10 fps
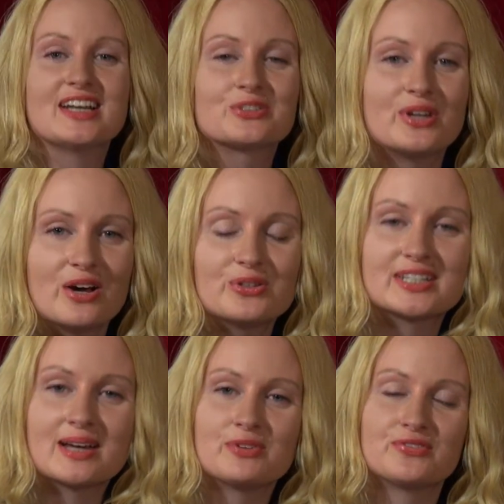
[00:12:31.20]
aktuelle
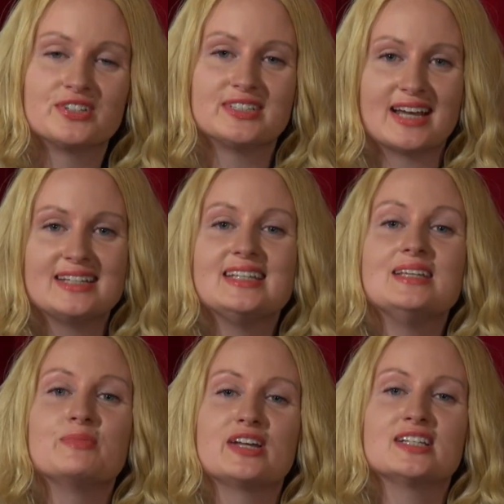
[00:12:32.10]
Ausgabe von Dann
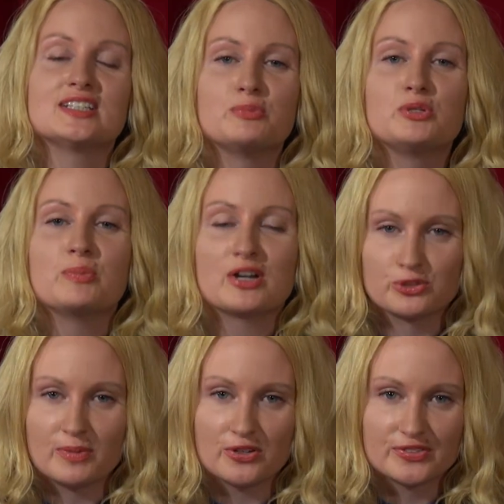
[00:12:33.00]
eben anders mit
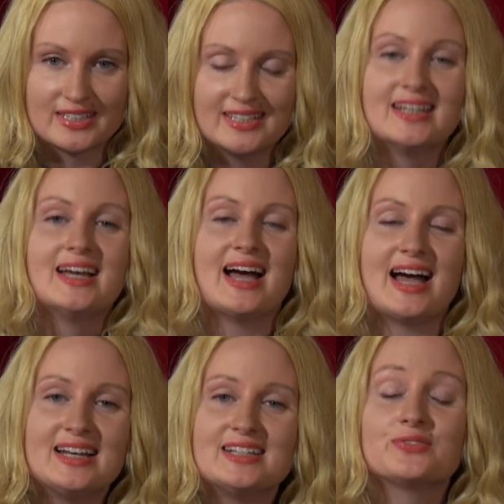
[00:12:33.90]
Markus Majowski.
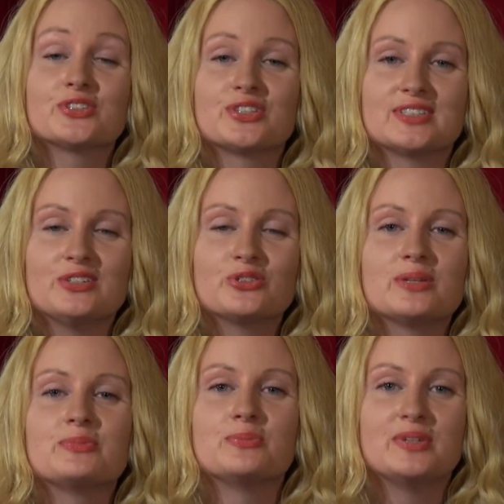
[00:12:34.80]
Alle Infos zur Sendung
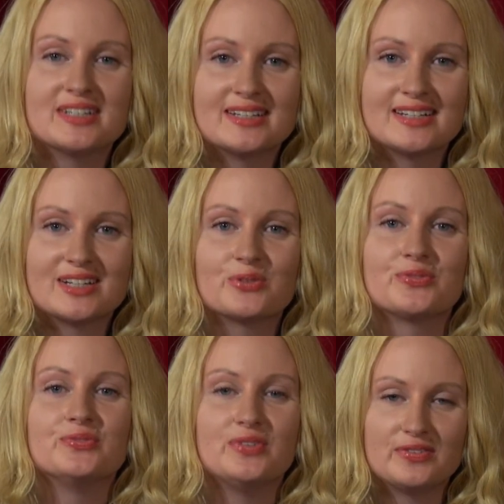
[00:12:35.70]
gibt es im Internet auf
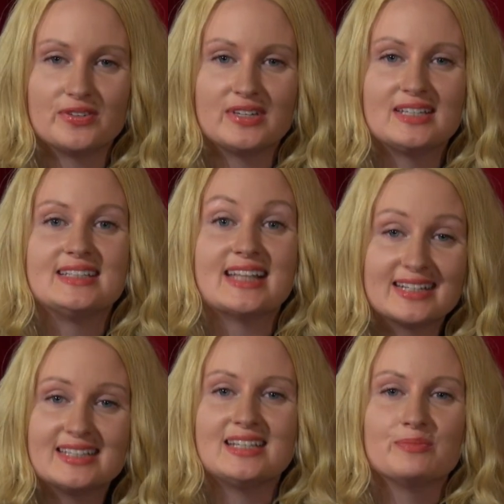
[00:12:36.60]

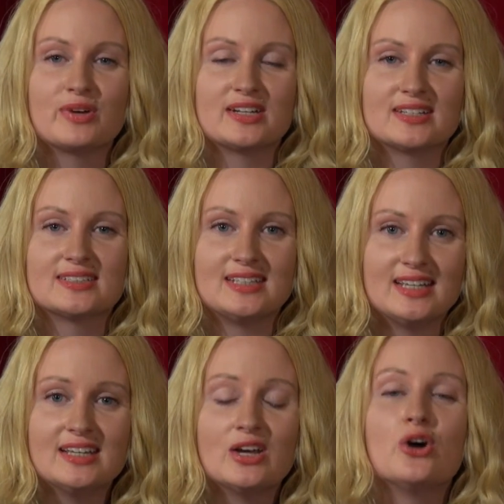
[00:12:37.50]

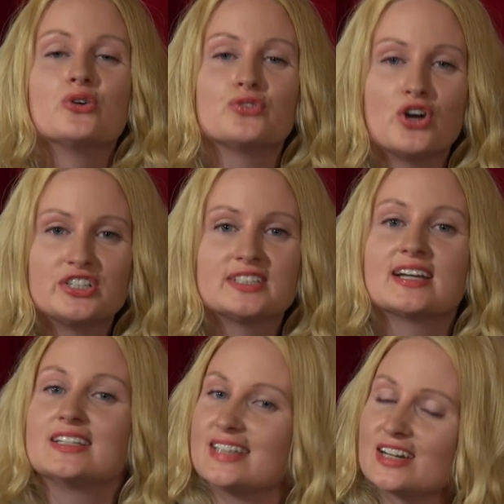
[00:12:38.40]
www.dannebenanders.de. Und für heute
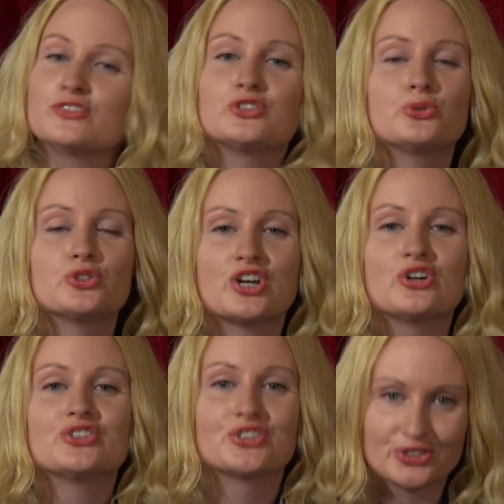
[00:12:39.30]
sage ich Danke fürs
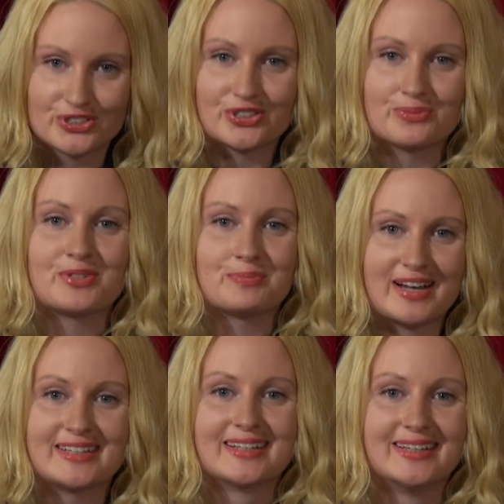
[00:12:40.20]
Zuschauen, Tschüss und bis bald.